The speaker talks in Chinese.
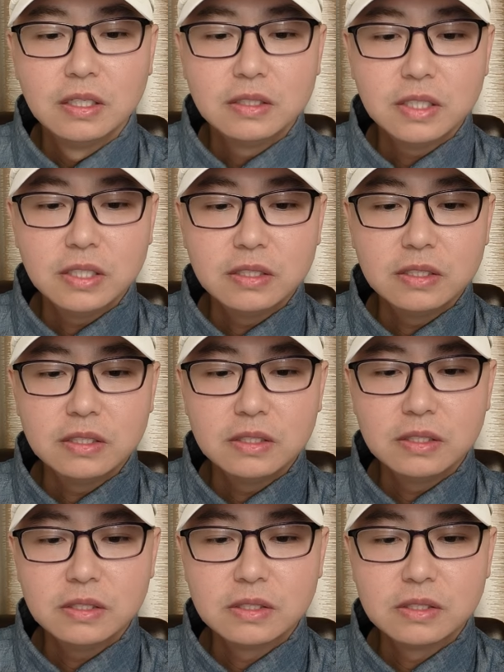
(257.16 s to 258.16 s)
这个
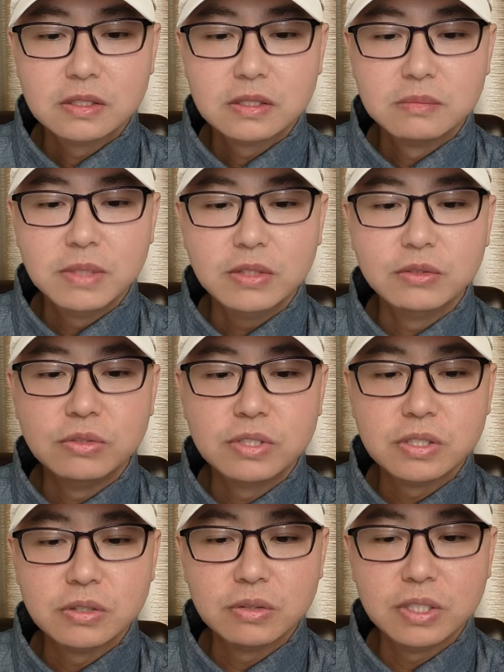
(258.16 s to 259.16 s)
缅军
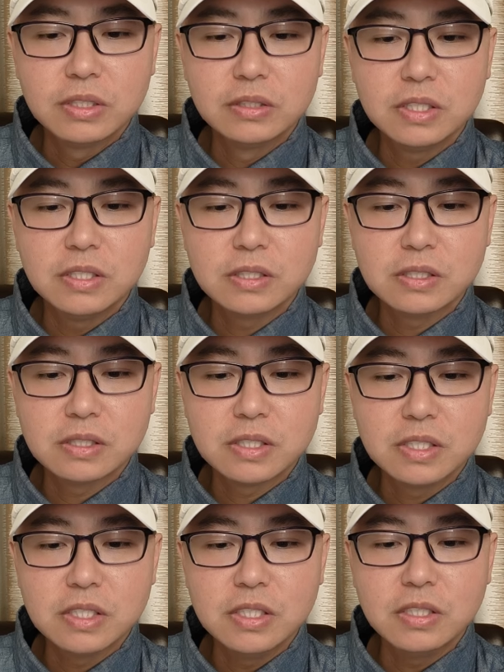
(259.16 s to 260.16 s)
辎重营第四
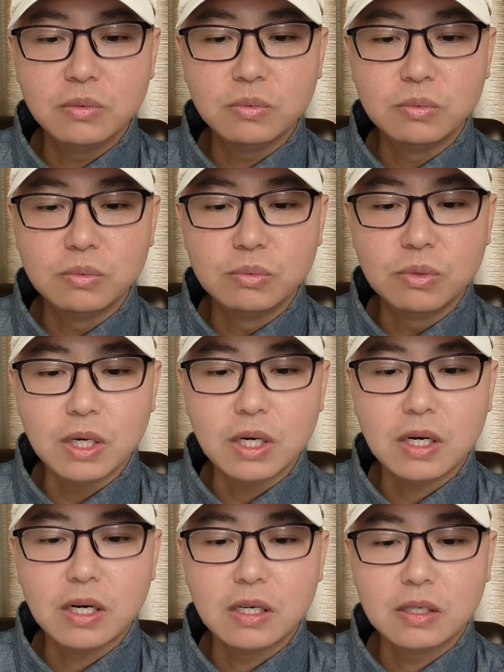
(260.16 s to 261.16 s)
十一五五
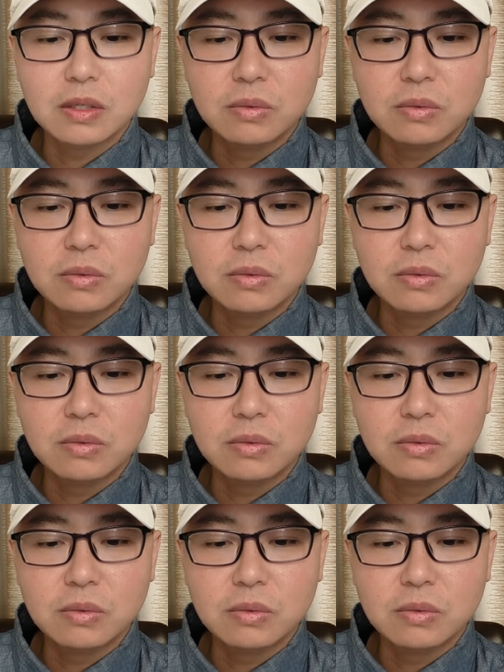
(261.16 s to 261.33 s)
二。